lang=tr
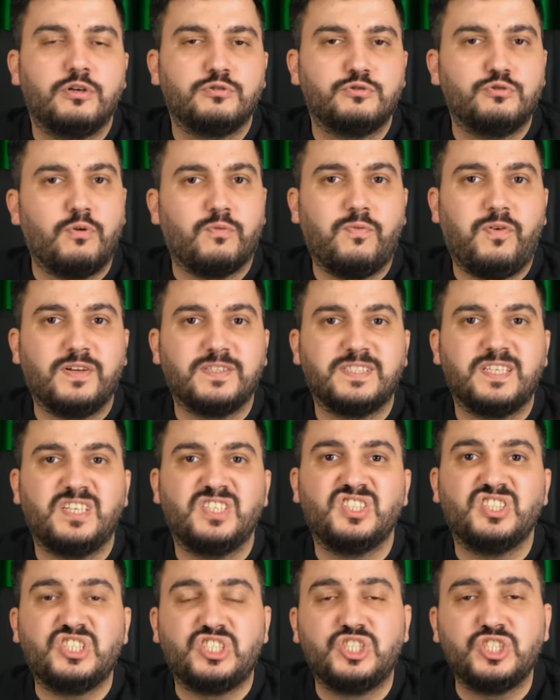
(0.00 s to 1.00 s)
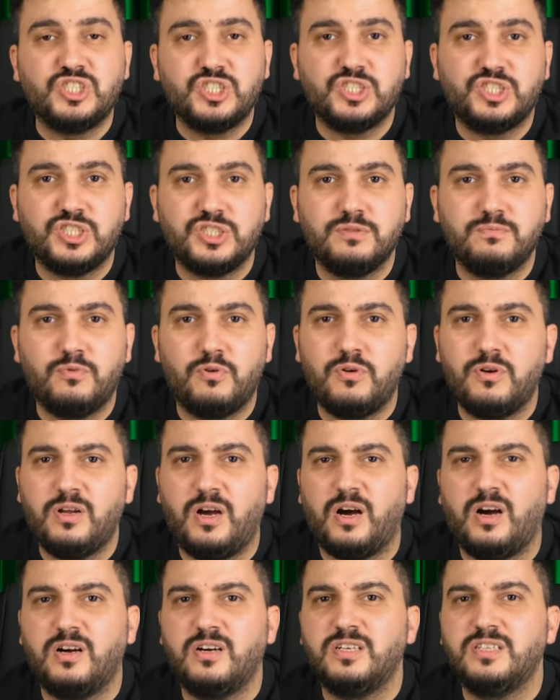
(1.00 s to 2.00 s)
Çok fazla ışıl ışıl
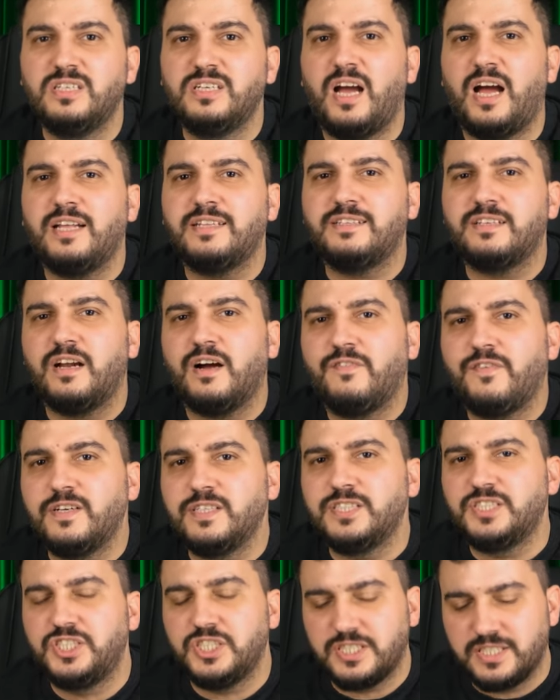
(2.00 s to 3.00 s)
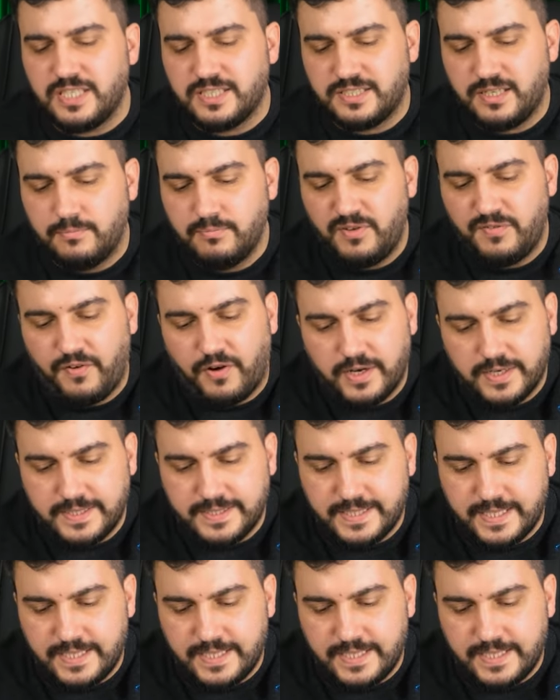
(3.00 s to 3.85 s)
böyle etrafa ışık saçan bir fare